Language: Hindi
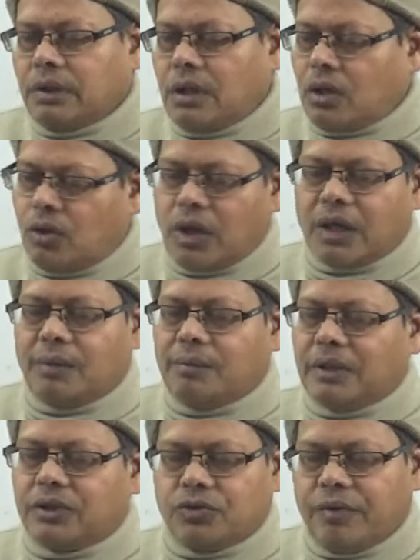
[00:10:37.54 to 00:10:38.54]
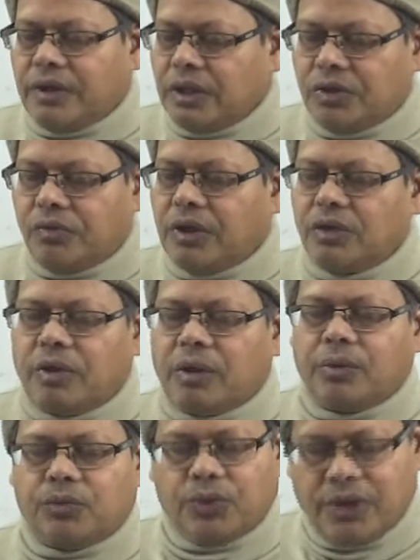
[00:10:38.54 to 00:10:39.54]
कोरोना के बाद 2021
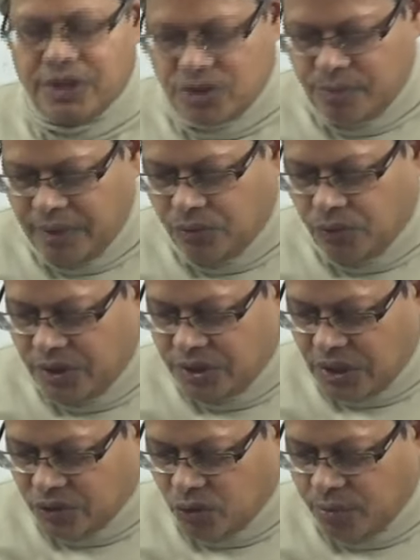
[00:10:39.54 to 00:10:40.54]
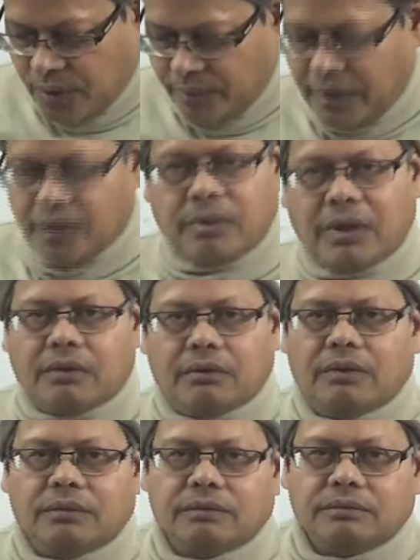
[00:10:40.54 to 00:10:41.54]
में 19 में 19 अक्टूबर में एक बार
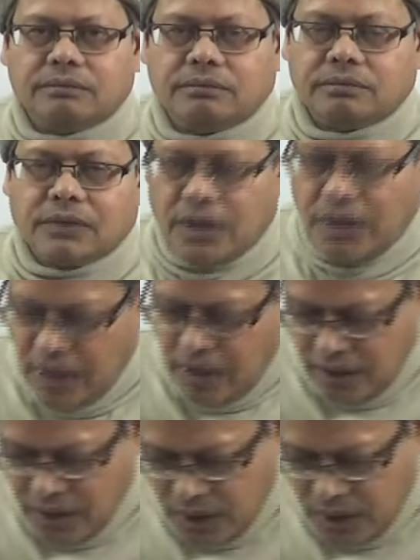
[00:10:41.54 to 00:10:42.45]
किया